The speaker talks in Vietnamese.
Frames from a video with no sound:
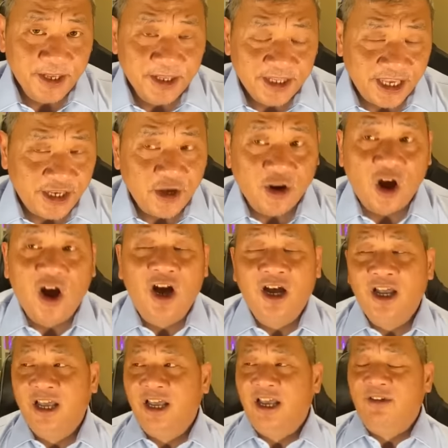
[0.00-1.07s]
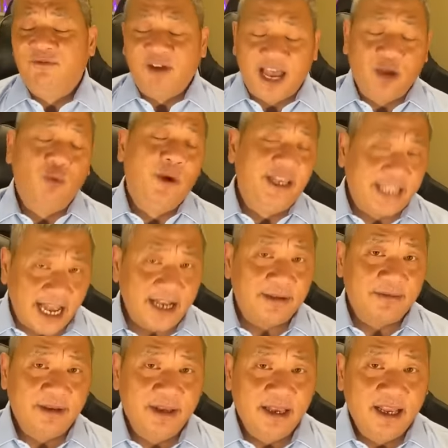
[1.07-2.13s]
Thì do đó về quy tắc
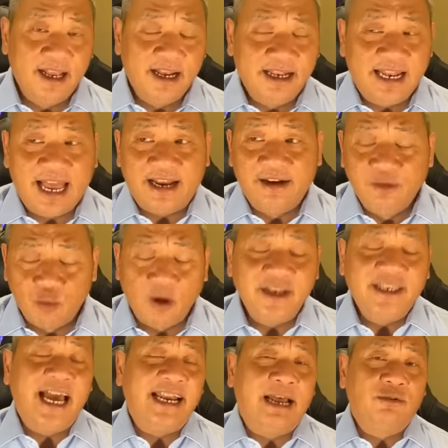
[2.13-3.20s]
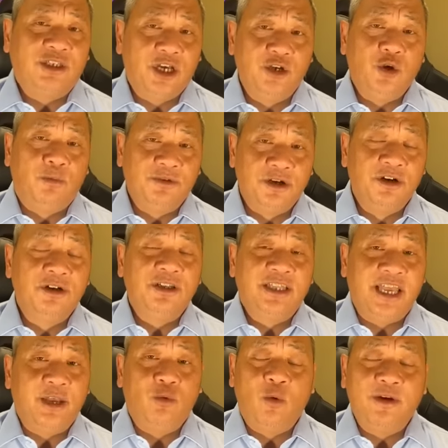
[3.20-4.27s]
là quốc gia nào sử dụng trước
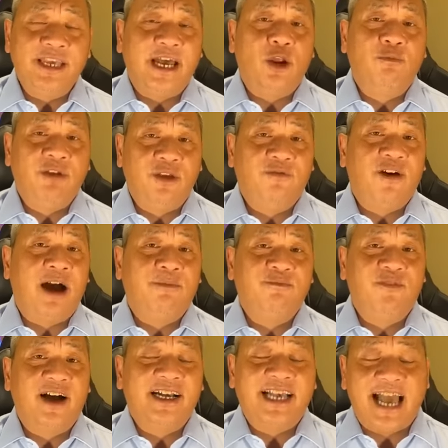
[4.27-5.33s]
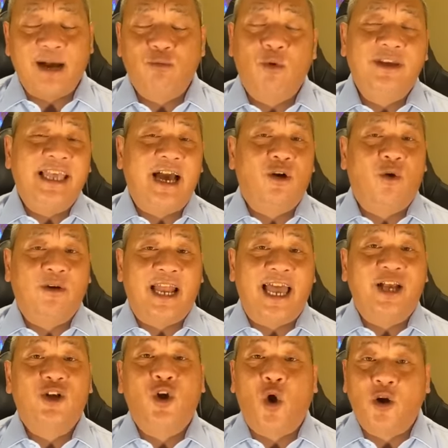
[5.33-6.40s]
thì quốc gia đó vi phạm và các quốc gia còn
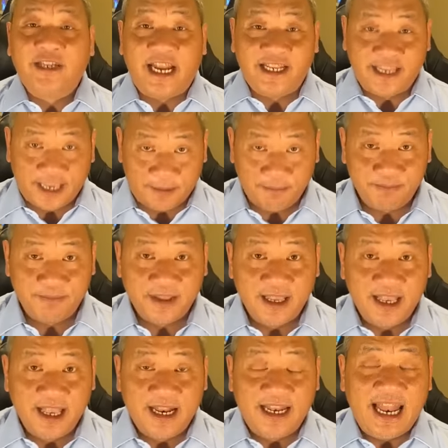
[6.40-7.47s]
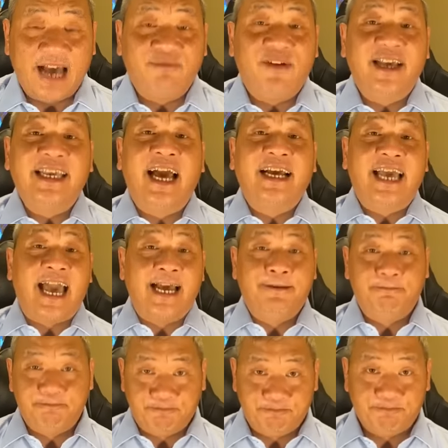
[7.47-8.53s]
lại có trách nhiệm là phải ngăn cản.
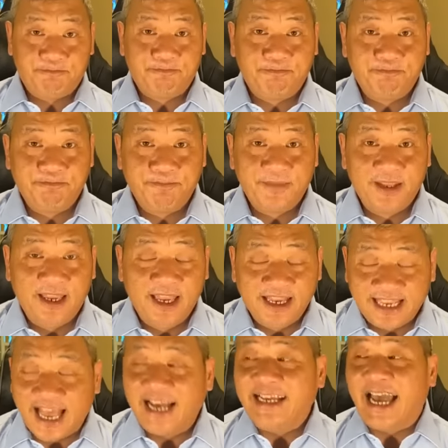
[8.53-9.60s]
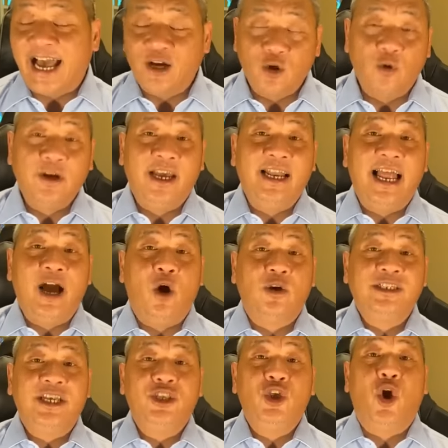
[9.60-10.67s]
Ngăn cản có nghĩa là họ
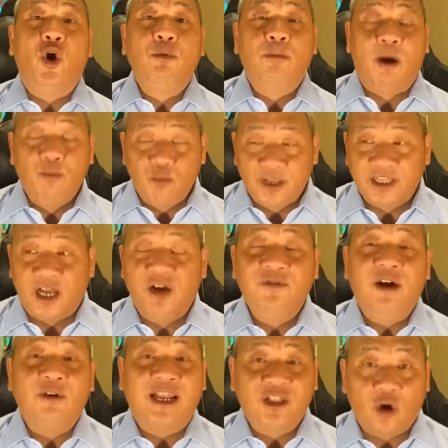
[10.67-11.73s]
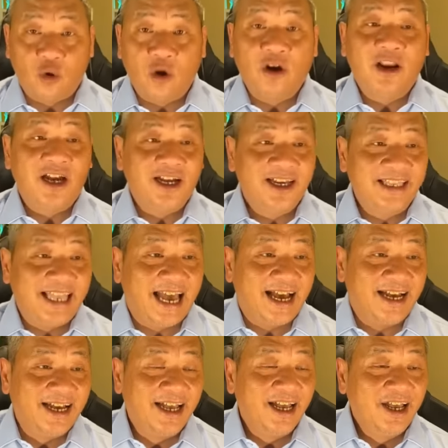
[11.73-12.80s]
sẽ dội bom nguyên tử vào lãnh thổ đó đó
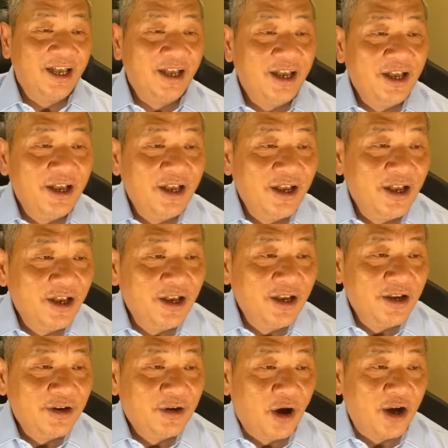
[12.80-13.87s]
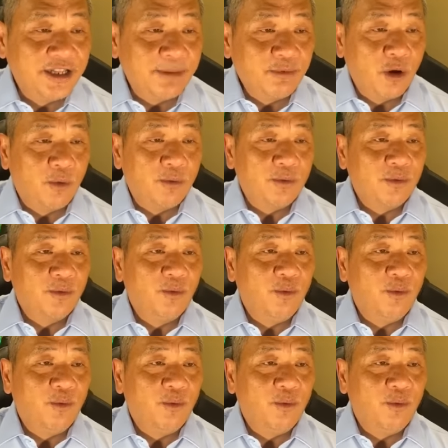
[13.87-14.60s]
nha. Rồi tiếp tục.